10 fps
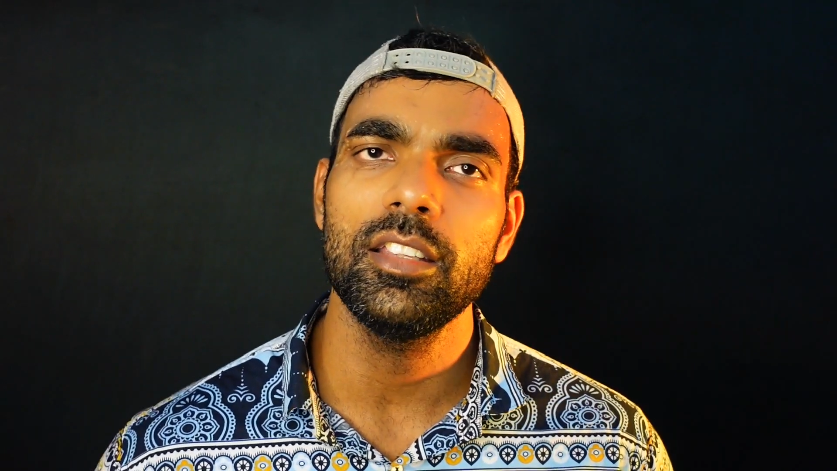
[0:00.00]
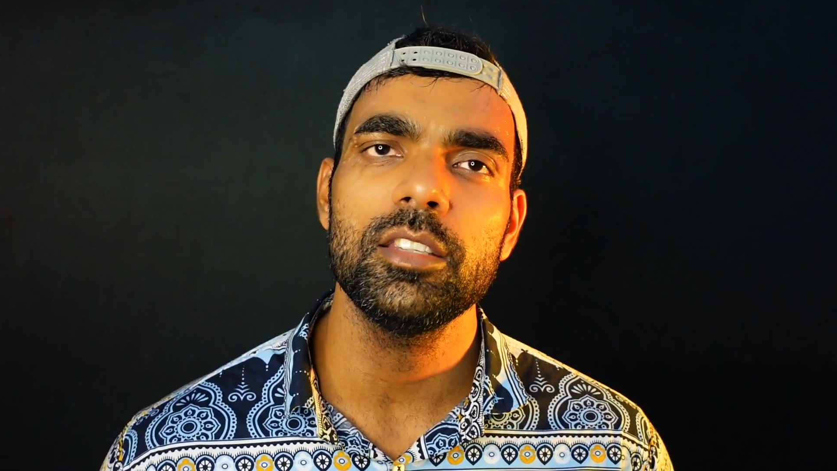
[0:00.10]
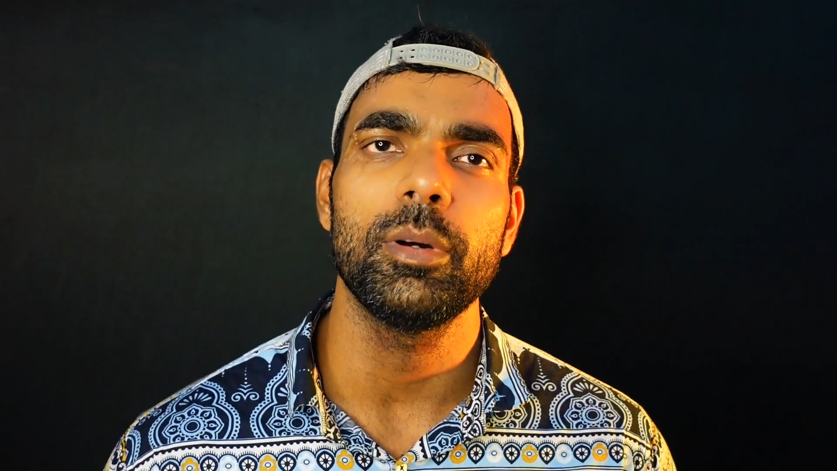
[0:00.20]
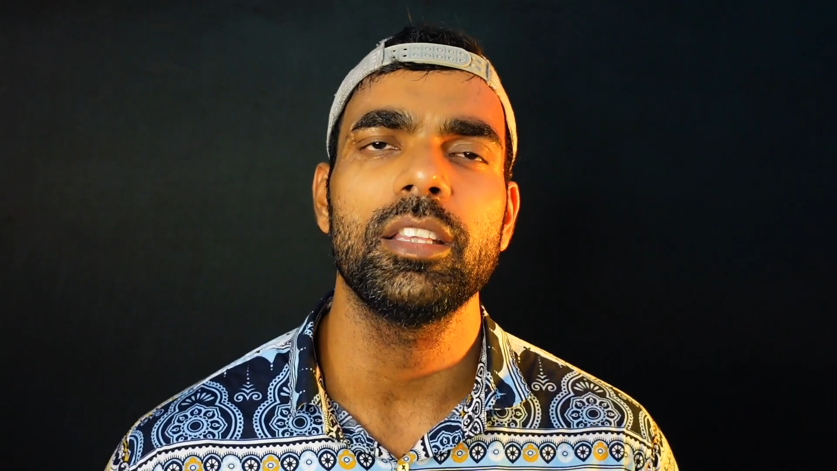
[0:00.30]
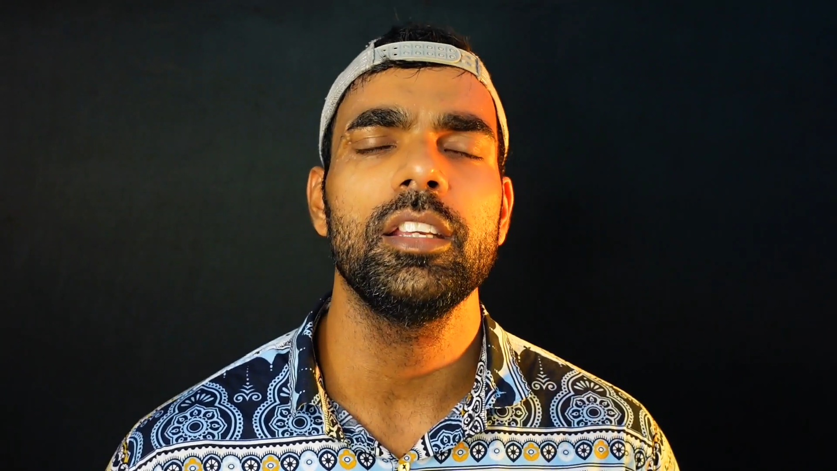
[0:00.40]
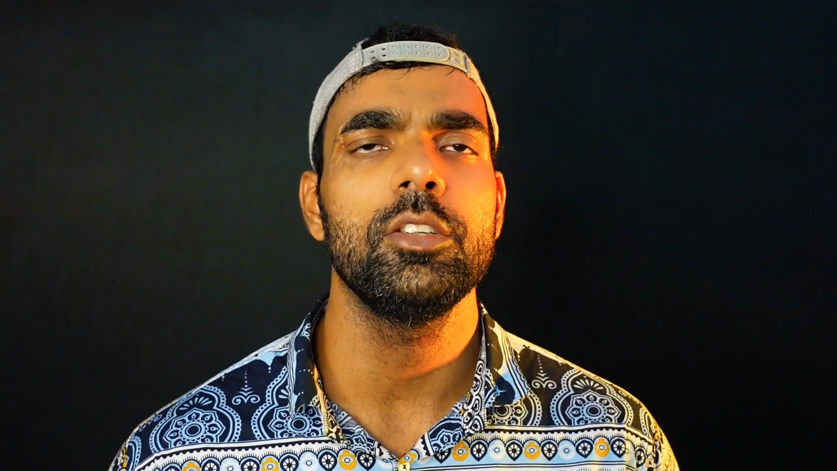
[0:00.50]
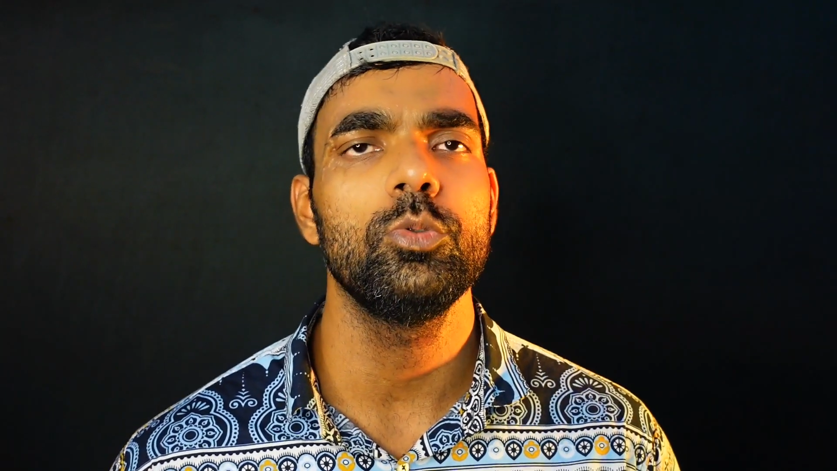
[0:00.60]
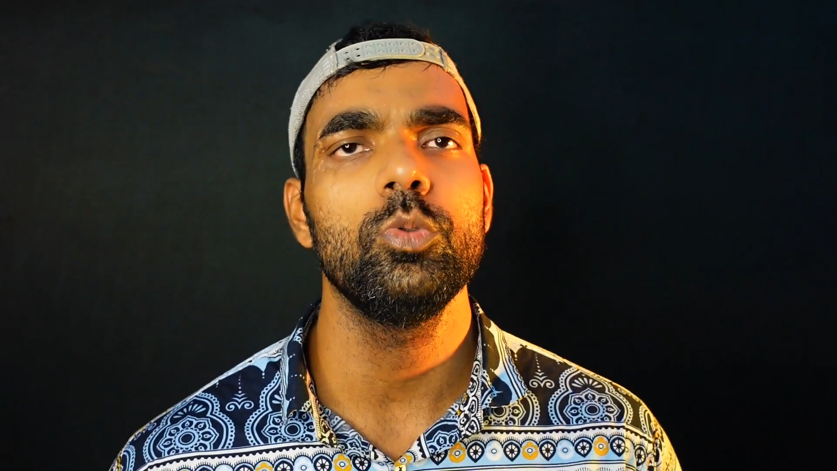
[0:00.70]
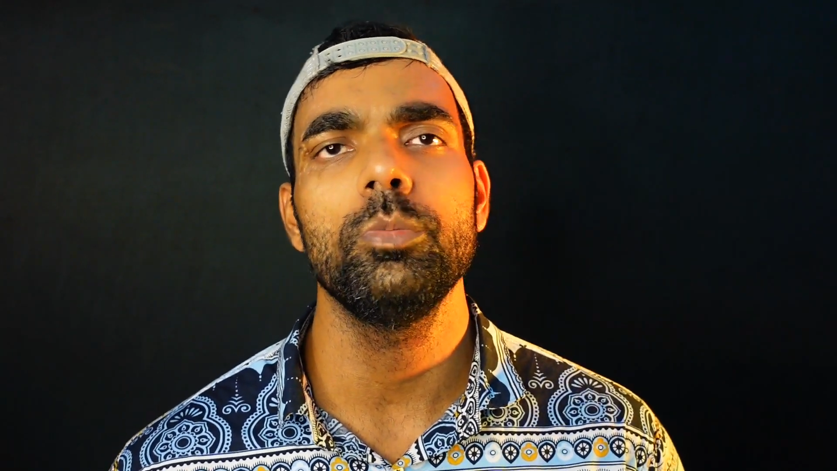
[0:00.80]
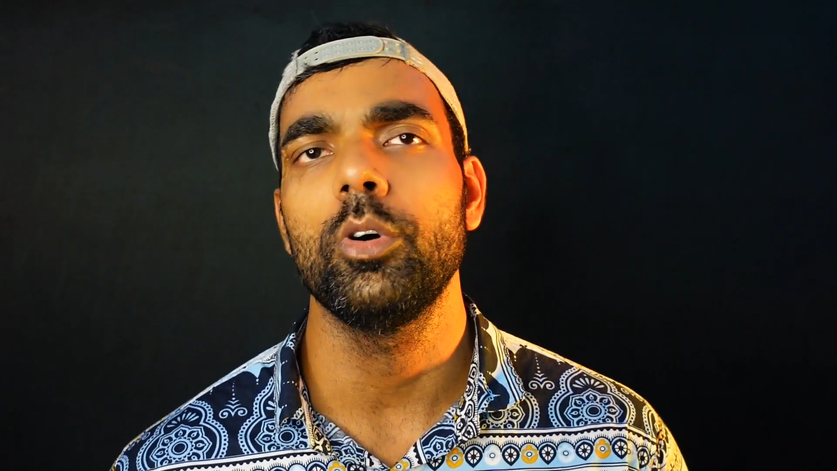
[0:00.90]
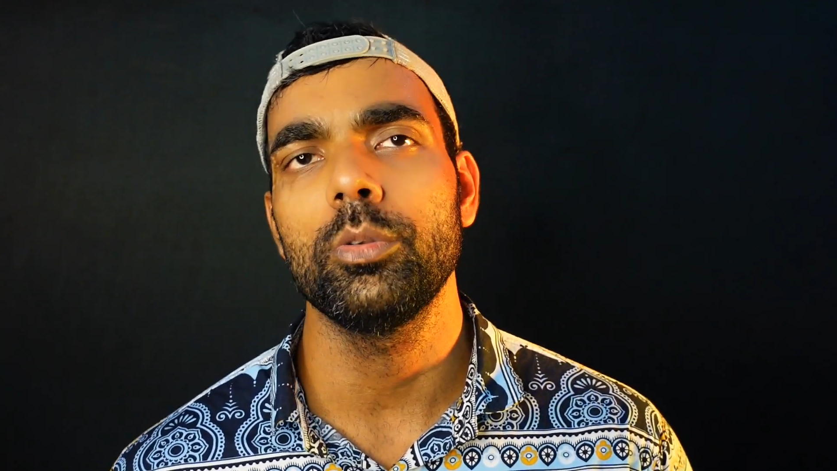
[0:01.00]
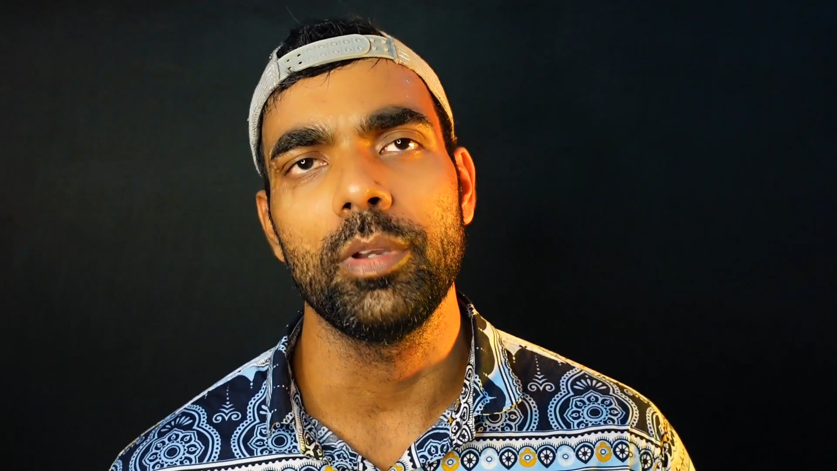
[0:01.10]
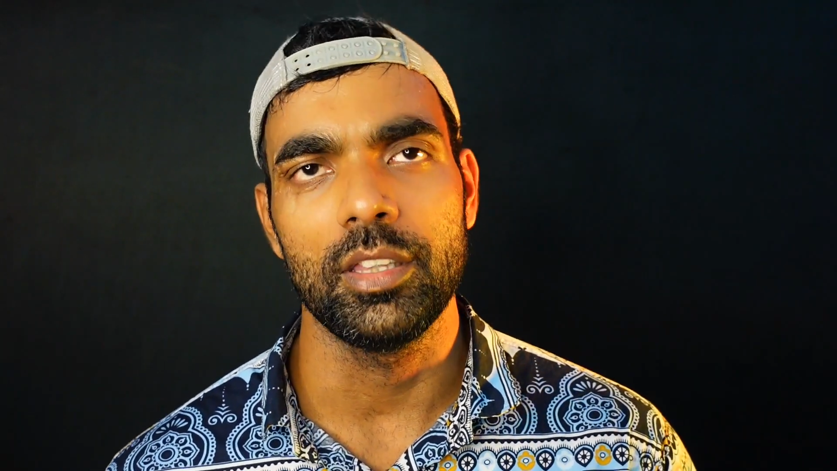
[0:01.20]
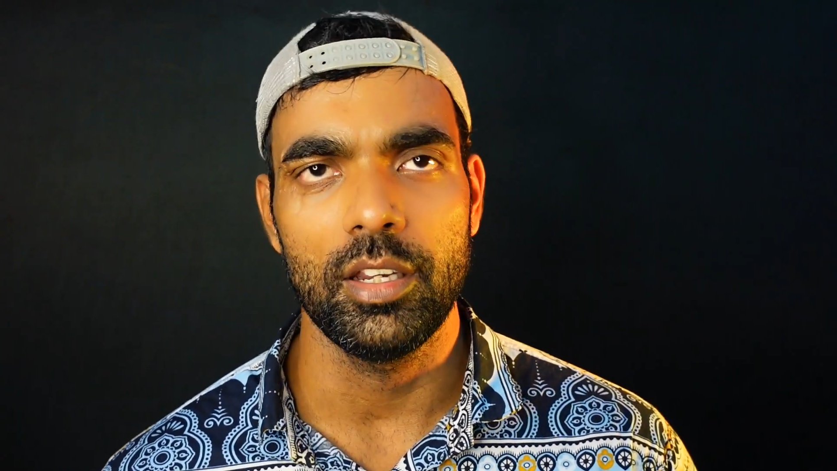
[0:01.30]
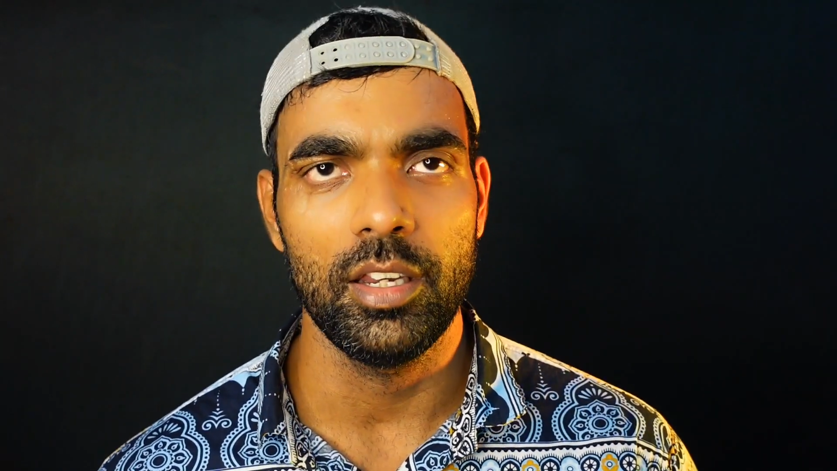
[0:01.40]
देशभक्ति का जुनून बहुत
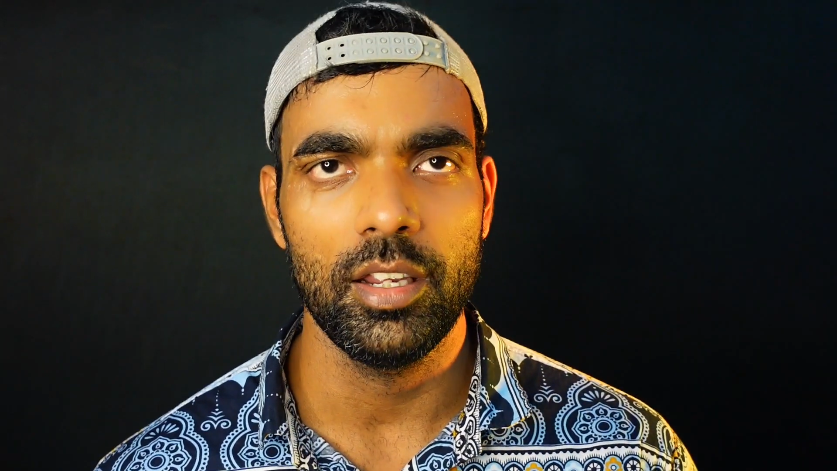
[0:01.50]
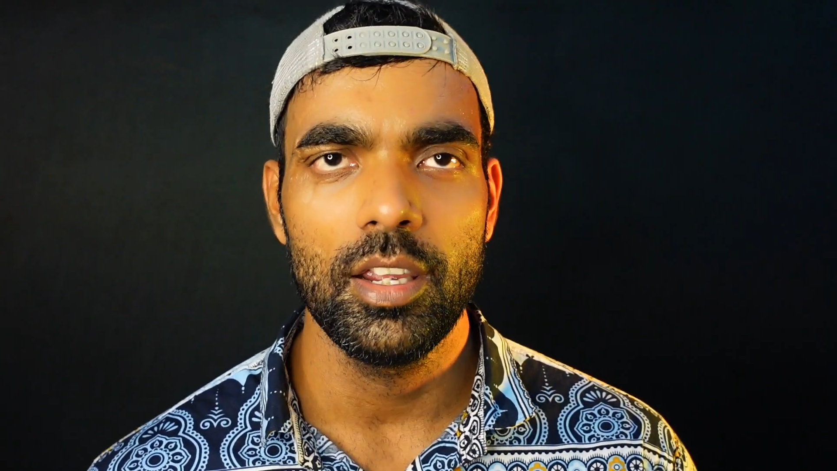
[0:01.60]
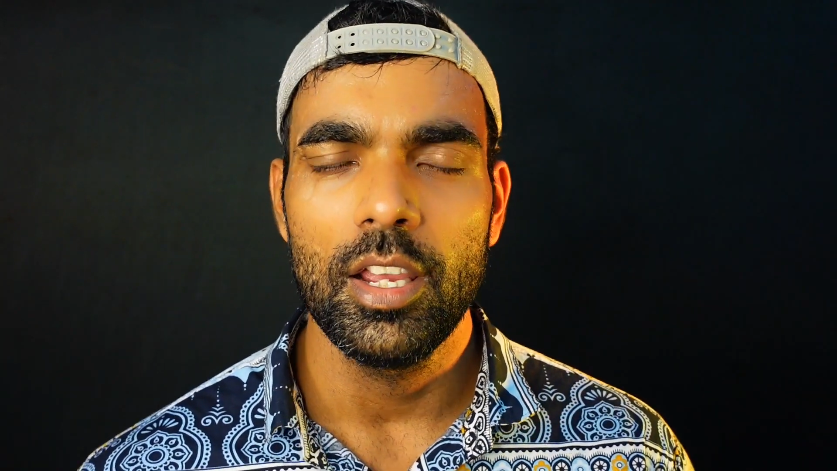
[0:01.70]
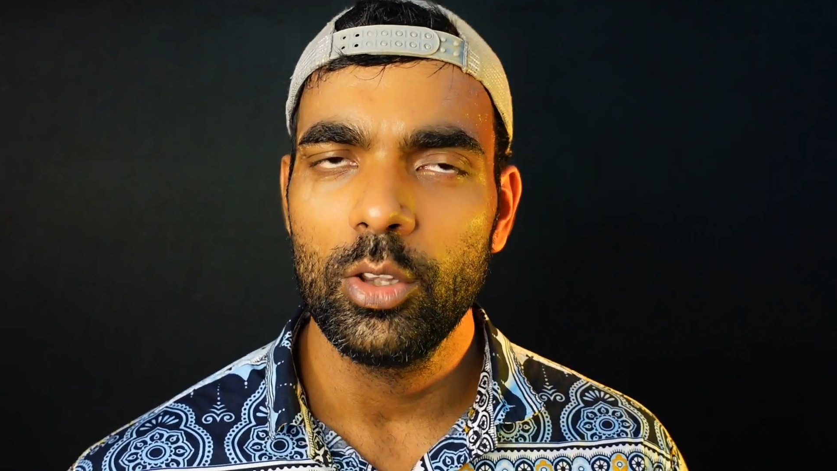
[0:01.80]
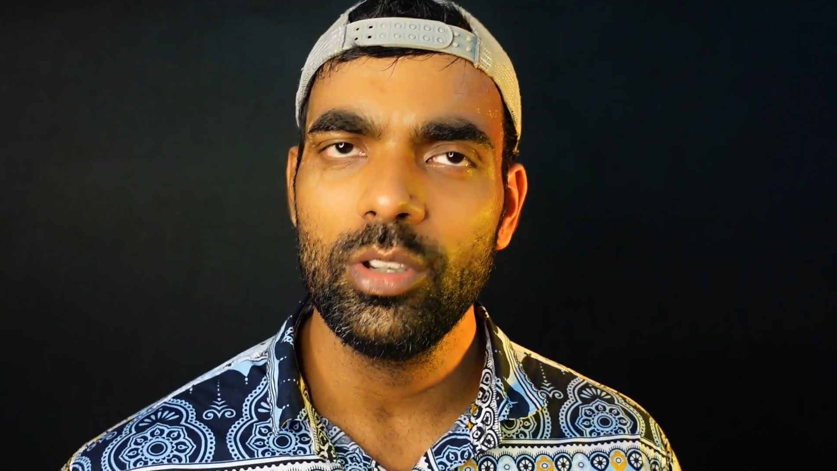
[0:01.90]
बेहतरीन है